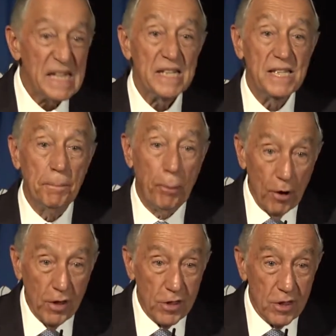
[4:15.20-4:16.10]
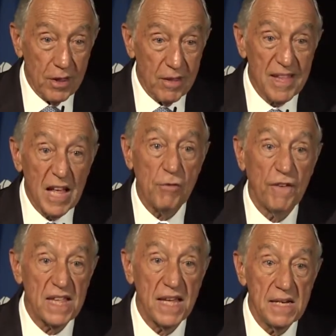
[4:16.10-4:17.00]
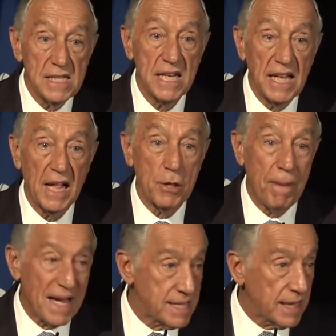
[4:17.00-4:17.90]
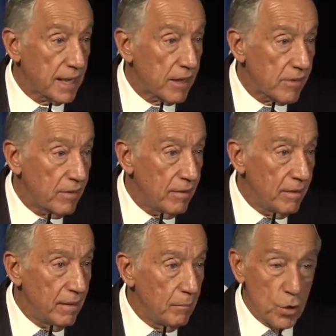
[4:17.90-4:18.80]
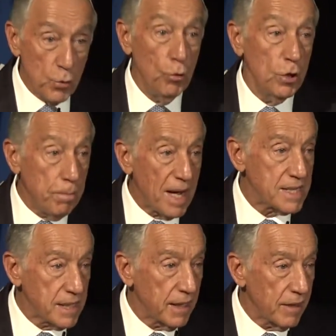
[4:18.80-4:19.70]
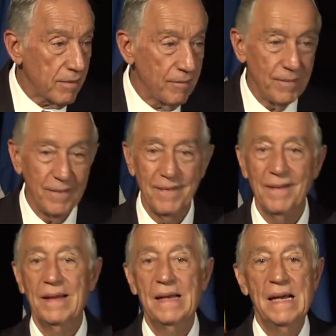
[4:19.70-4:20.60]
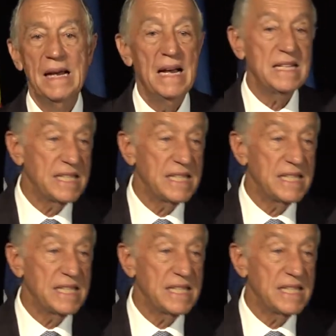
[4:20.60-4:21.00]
depois, de satisfazer necessidades básicas, mas muito básicas. A